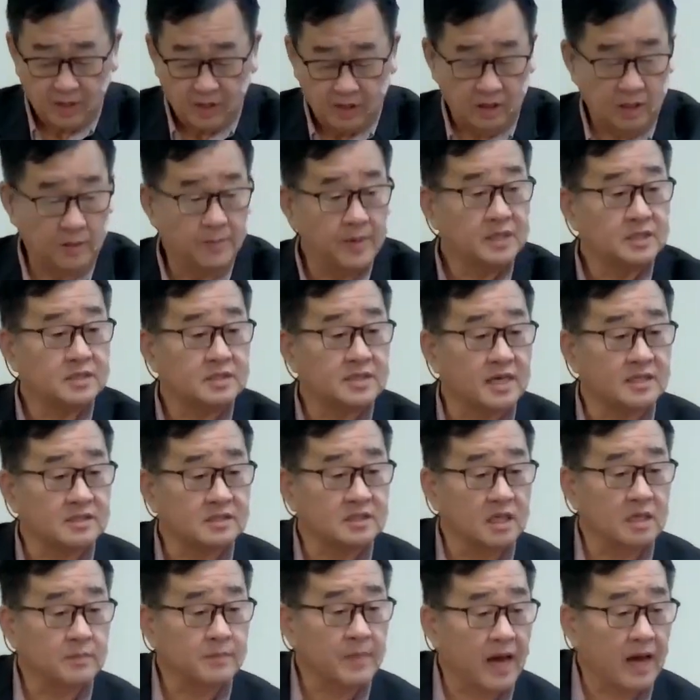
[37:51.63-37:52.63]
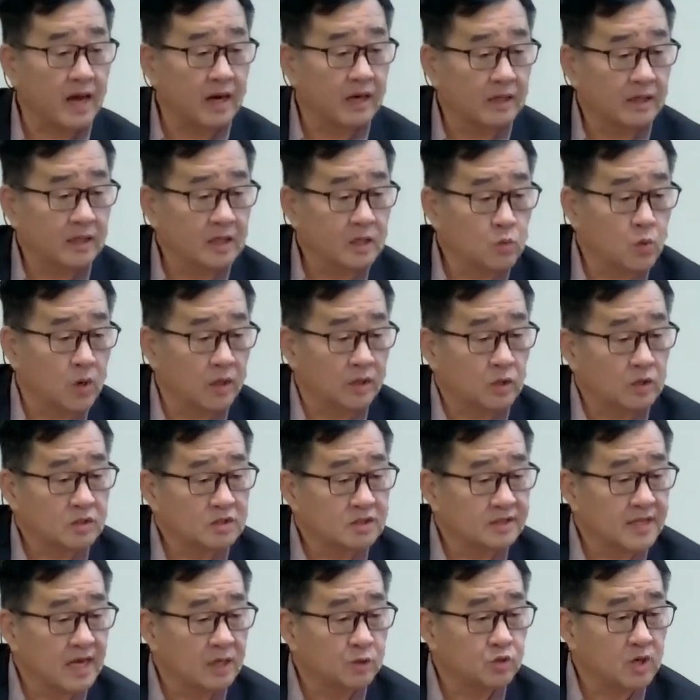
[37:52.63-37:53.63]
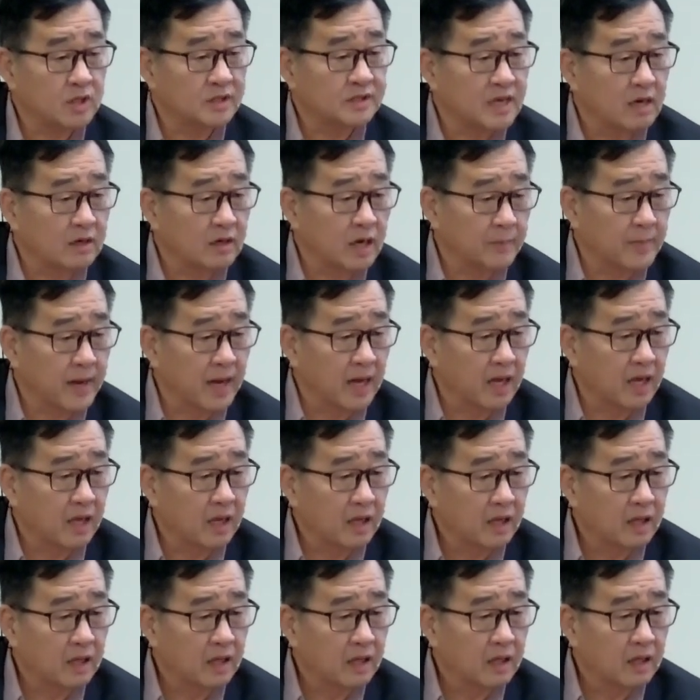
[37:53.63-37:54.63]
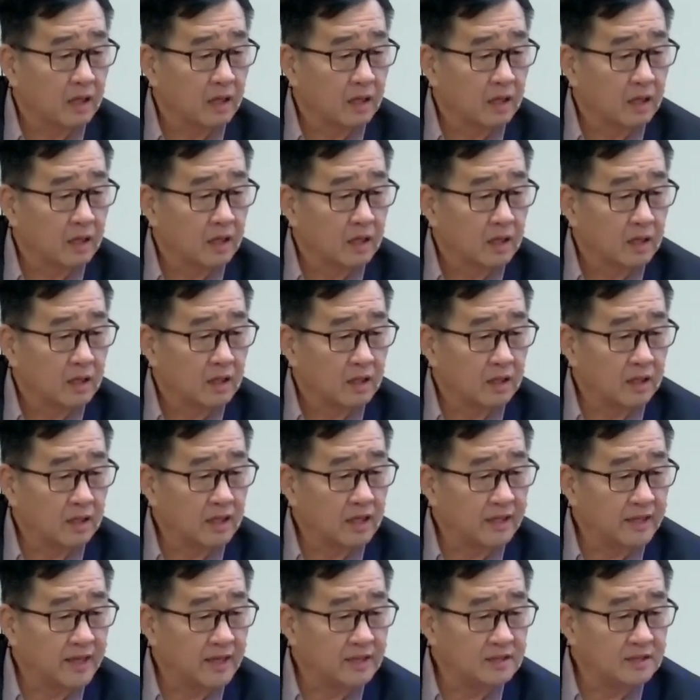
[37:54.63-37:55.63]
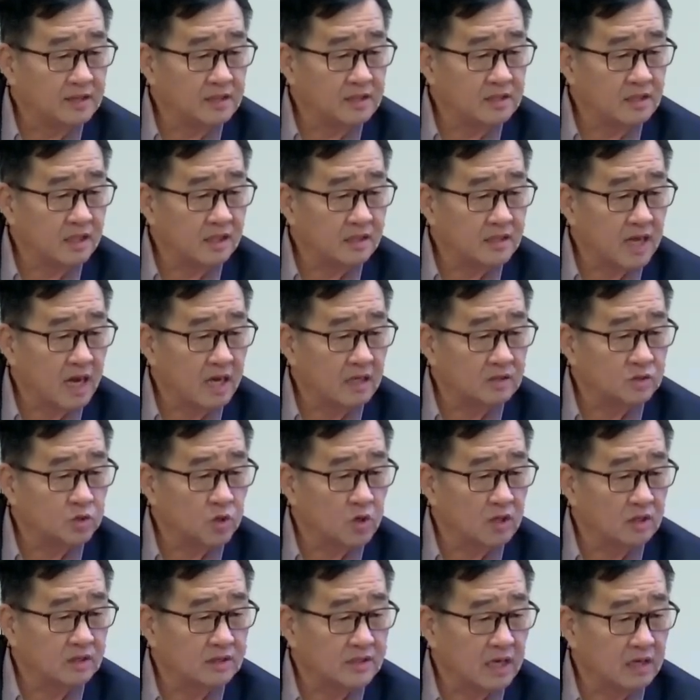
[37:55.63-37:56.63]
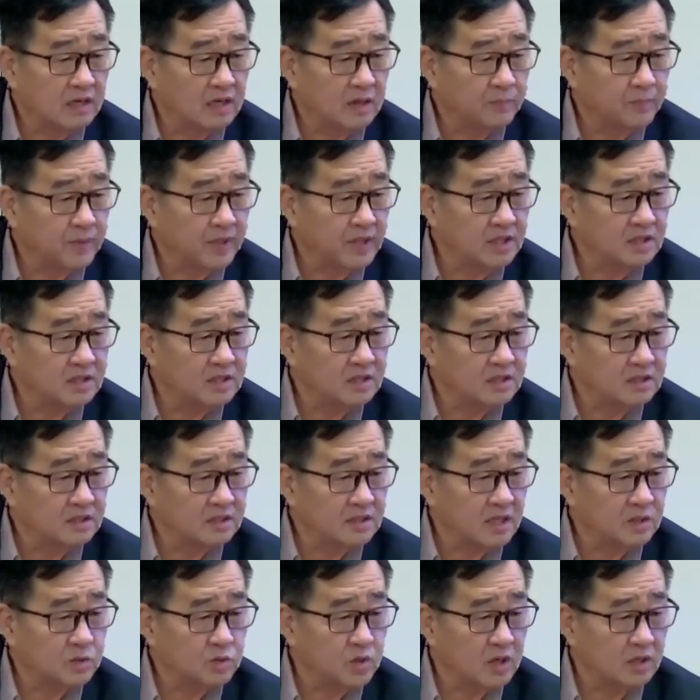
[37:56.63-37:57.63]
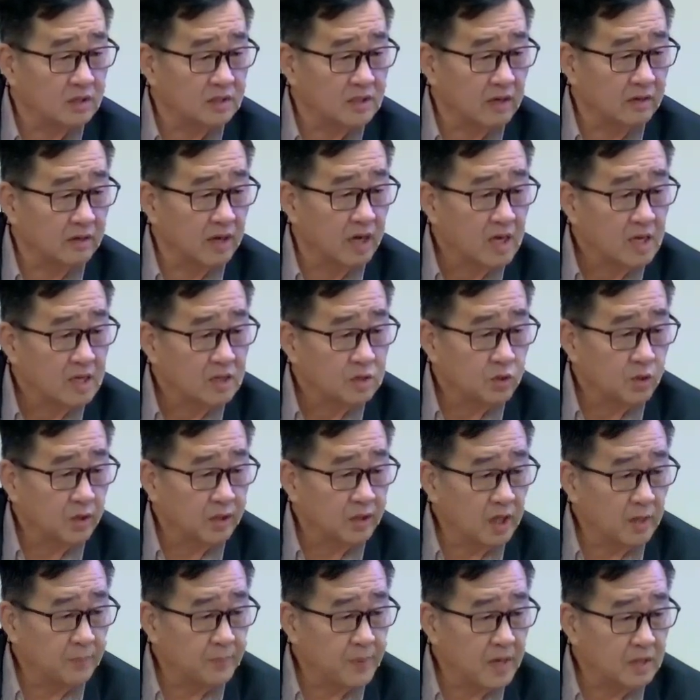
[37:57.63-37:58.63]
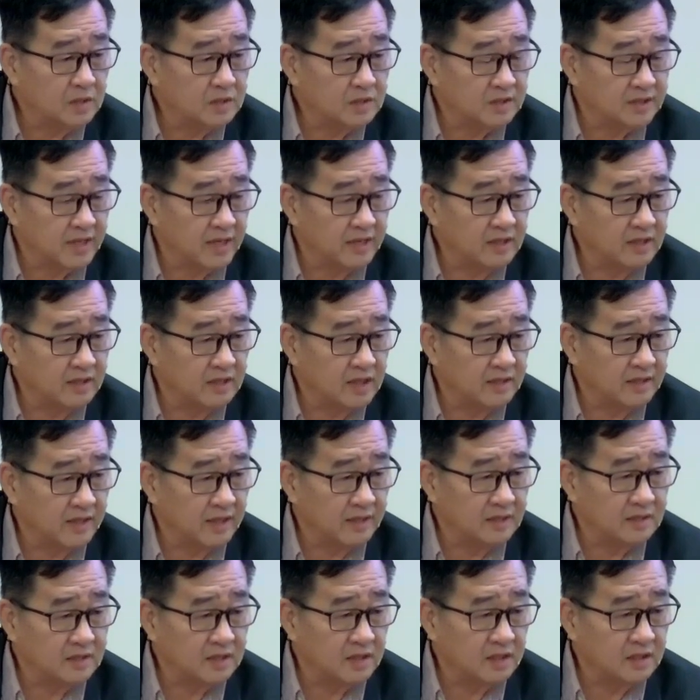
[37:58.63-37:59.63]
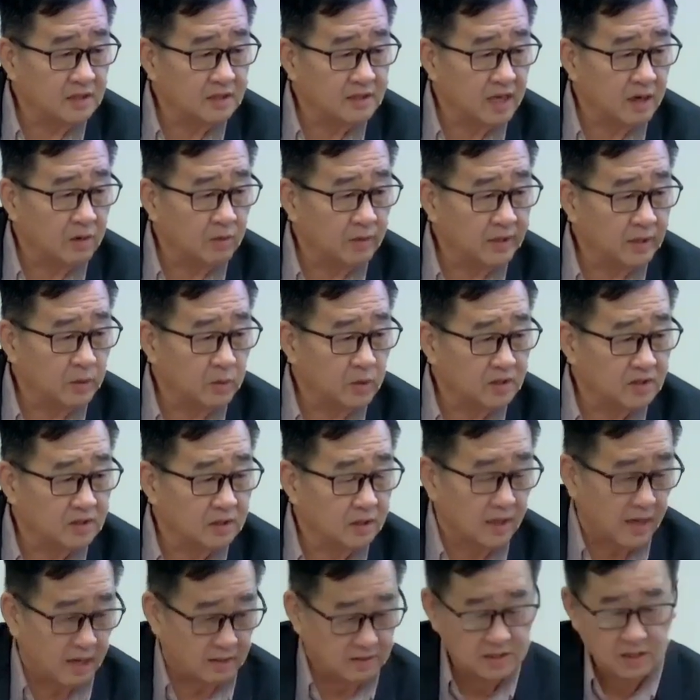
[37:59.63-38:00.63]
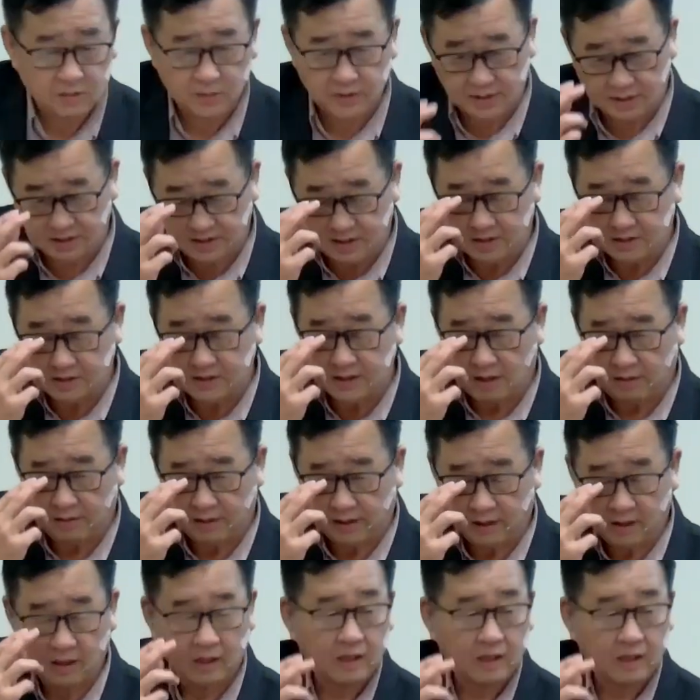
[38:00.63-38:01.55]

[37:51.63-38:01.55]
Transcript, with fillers: 你们相信吗？你我都是他创造的吗？你的眼睛是他创造的，鼻子是他创造的，所以你不要嫌你的眼睛小粒或者好像我眼睛小粒。